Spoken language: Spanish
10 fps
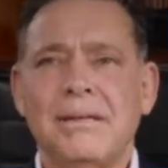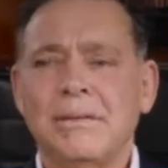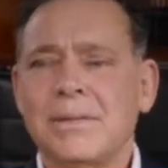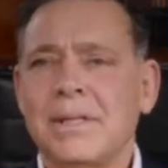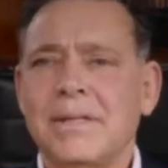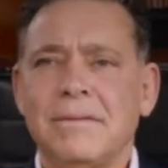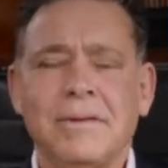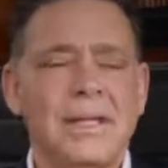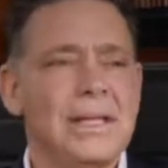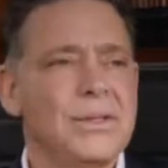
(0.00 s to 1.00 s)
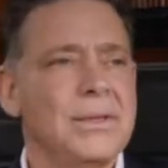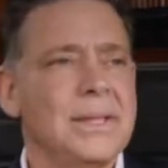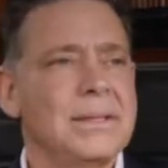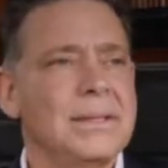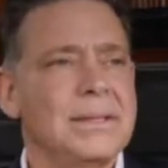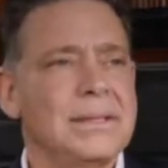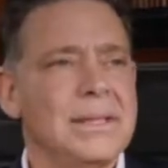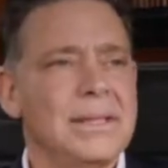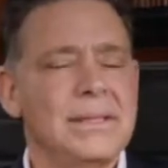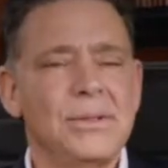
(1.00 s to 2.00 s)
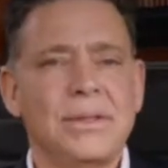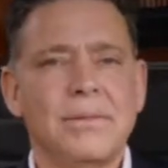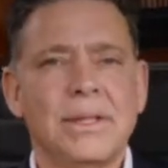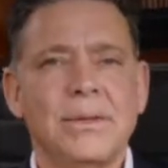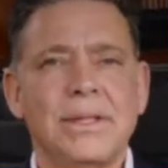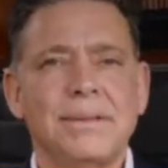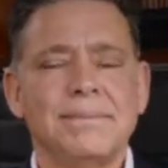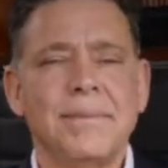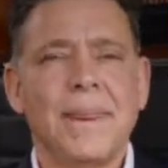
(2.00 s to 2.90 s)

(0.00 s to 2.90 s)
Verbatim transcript: y íbamos a salir fuera de la ciudad, aquí en Ciudad Victoria,